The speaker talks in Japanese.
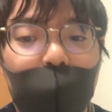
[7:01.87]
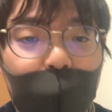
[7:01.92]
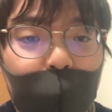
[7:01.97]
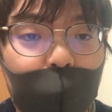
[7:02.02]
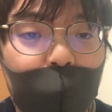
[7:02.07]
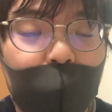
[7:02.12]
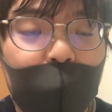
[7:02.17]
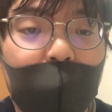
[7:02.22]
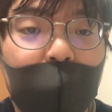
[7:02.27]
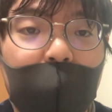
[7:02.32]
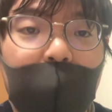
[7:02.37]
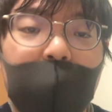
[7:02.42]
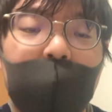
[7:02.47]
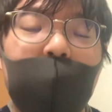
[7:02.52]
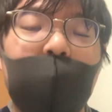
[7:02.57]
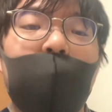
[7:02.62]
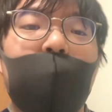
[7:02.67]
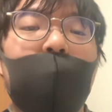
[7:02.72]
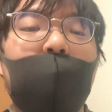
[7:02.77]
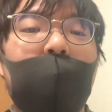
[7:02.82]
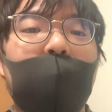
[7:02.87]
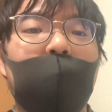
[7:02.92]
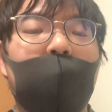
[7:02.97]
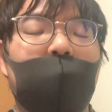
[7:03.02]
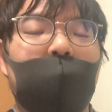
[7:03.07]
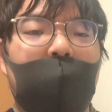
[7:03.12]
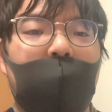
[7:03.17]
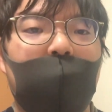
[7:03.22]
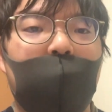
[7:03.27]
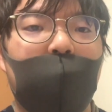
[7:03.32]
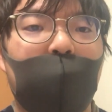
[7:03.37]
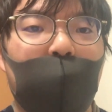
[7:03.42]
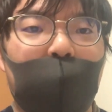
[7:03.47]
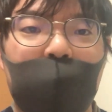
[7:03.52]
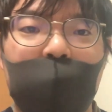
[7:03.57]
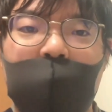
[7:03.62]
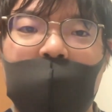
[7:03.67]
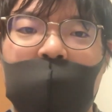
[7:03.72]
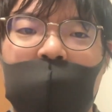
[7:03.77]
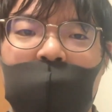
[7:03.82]
ども、あの、少なくともね、
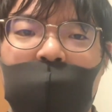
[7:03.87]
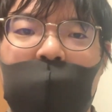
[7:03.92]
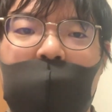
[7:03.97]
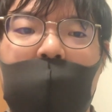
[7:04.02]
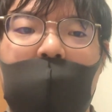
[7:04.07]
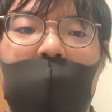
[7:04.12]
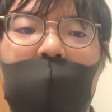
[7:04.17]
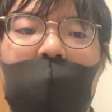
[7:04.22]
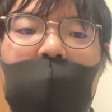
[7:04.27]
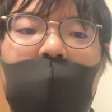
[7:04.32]
僕自身は、